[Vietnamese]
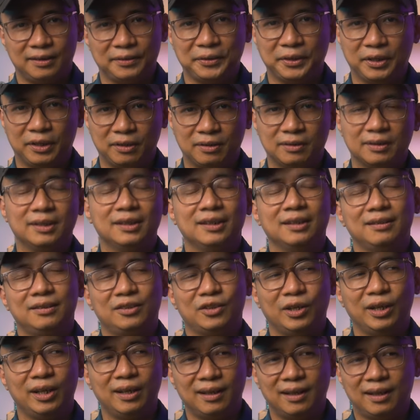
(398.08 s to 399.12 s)
đó.
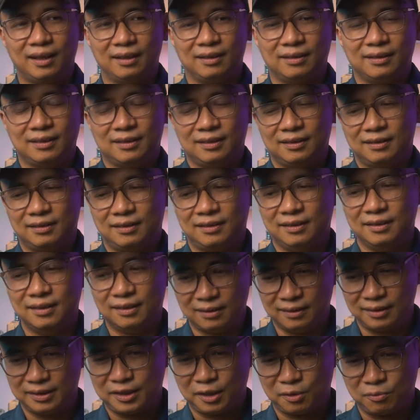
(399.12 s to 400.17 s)
Cho nên là
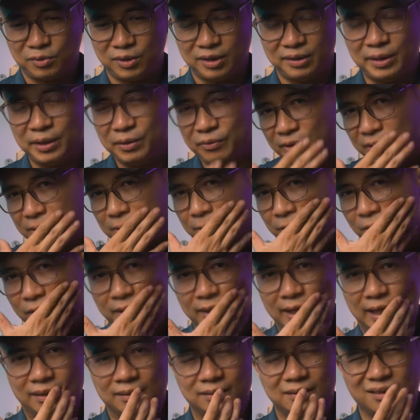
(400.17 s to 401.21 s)
thường thì trong giới review họ
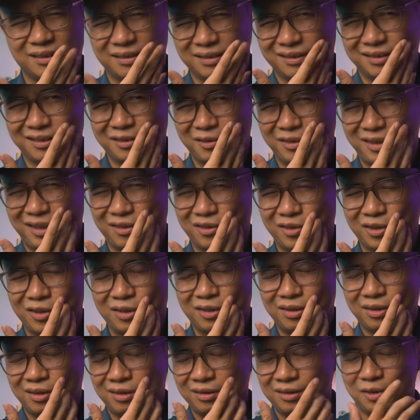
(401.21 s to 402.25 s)
đặt uh,
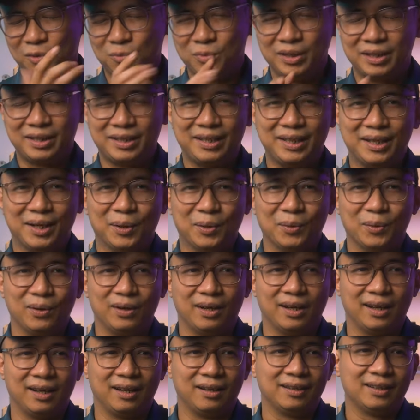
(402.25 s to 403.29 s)
nó giống như kiểu
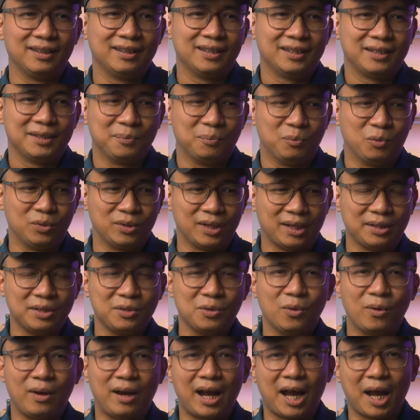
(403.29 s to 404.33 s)
là một dạng nước
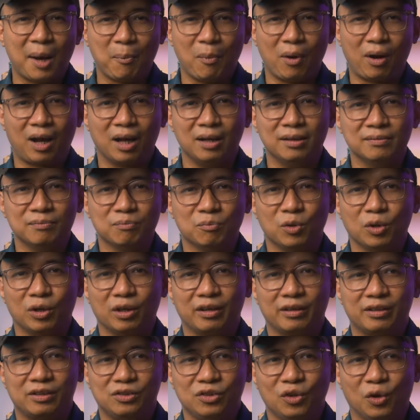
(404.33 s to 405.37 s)
hoa mà cần một
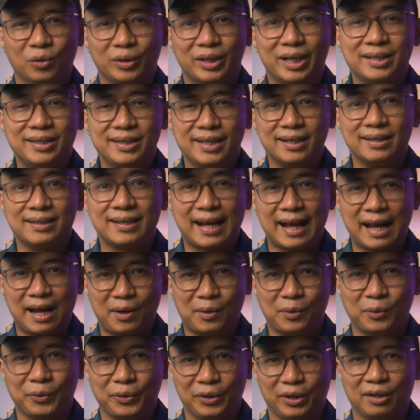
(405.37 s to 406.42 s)
cái độ kiên nhẫn
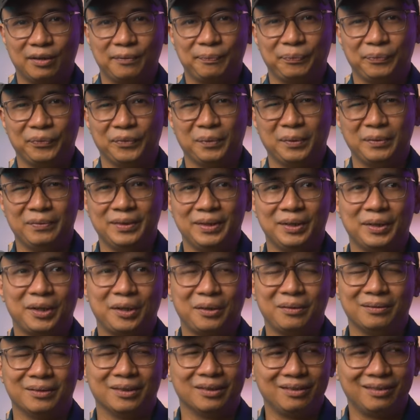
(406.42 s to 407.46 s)
cao đó, bởi vì
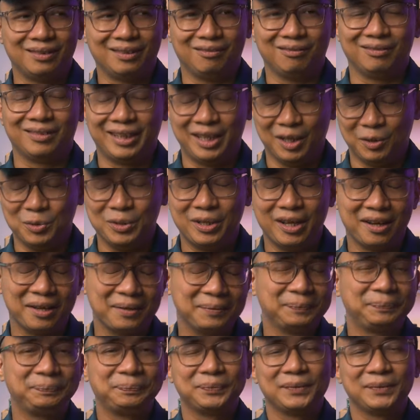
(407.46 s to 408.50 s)
nó kiểu như thế.